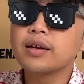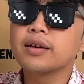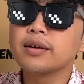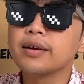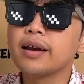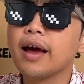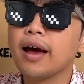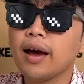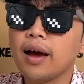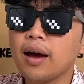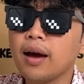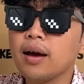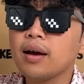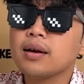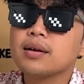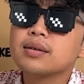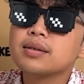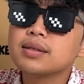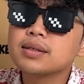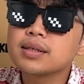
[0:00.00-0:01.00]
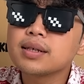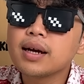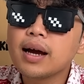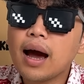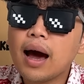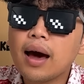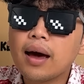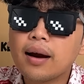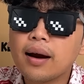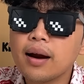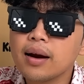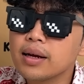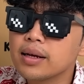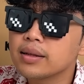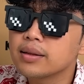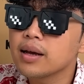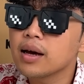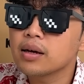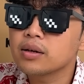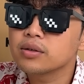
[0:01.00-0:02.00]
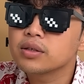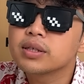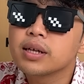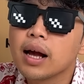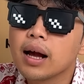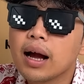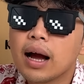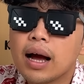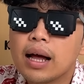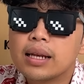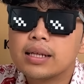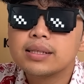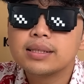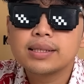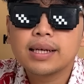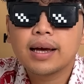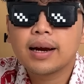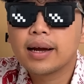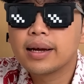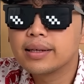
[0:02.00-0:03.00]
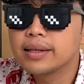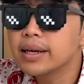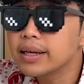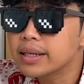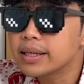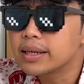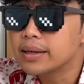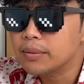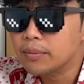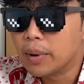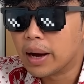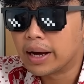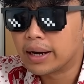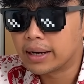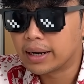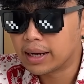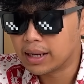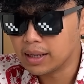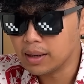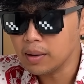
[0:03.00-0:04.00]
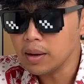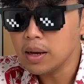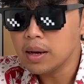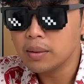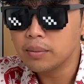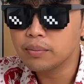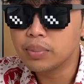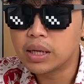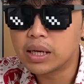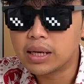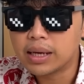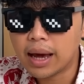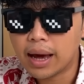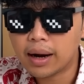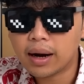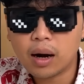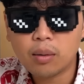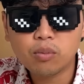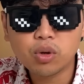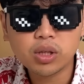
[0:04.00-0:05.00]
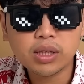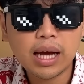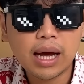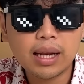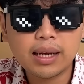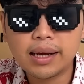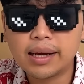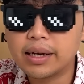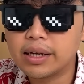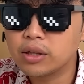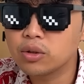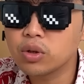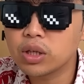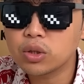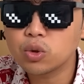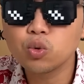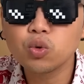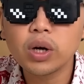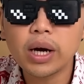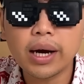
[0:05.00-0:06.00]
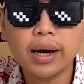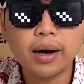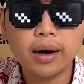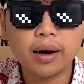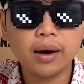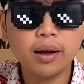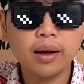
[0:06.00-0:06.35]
Nah, sekarang kita harus ngakalin caranya gimana biar rambut kalian itu ketuker.